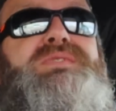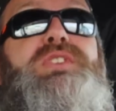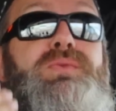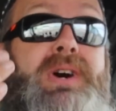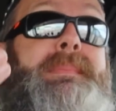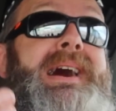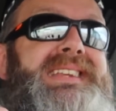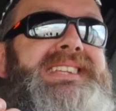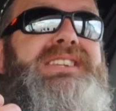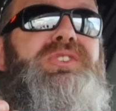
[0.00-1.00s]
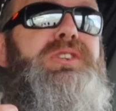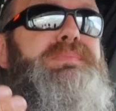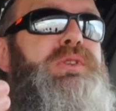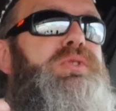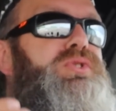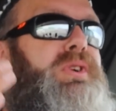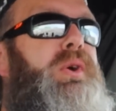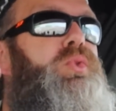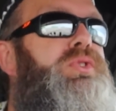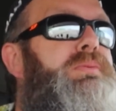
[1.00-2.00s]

et je vais devoir m'arrêter 30 minutes sur la route.